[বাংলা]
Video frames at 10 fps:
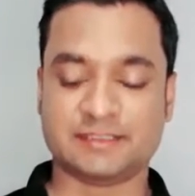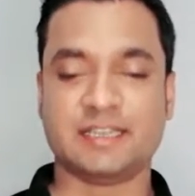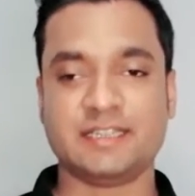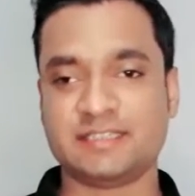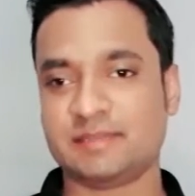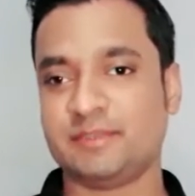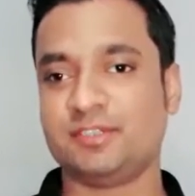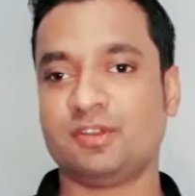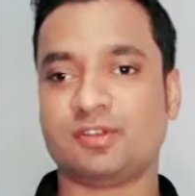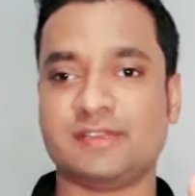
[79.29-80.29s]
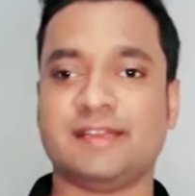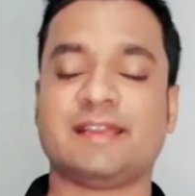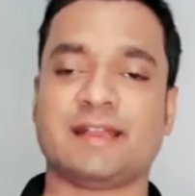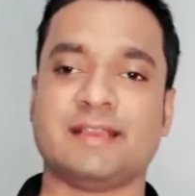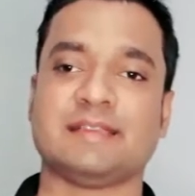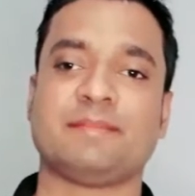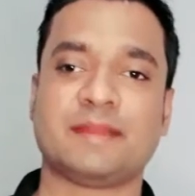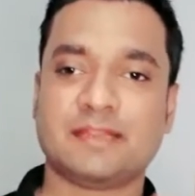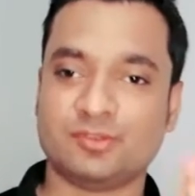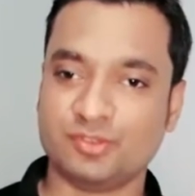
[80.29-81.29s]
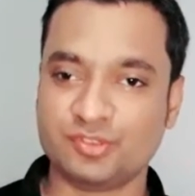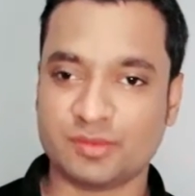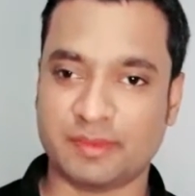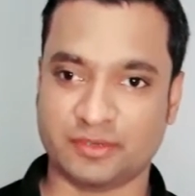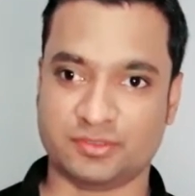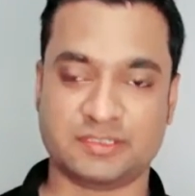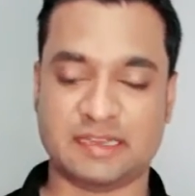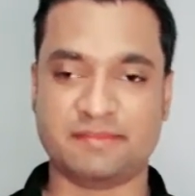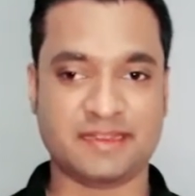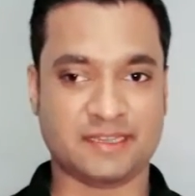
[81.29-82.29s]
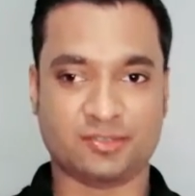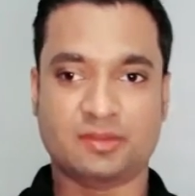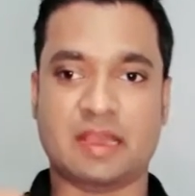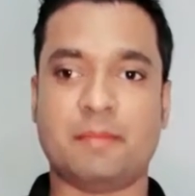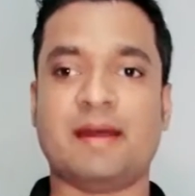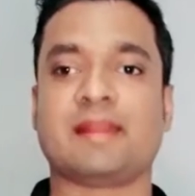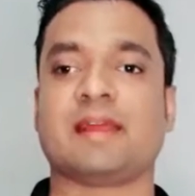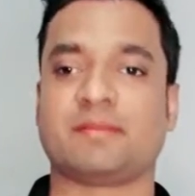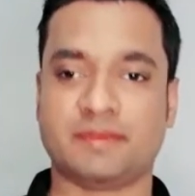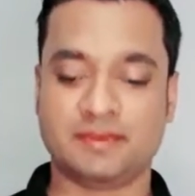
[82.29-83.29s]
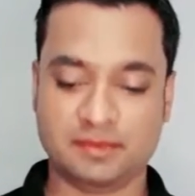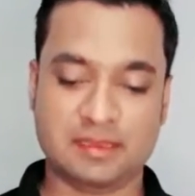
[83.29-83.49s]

চ্যালেঞ্জিং ভিডিও লগি এটা গাইজ আপনারা দুইজন মানুষ সামনে একটু খাবার রাখবেন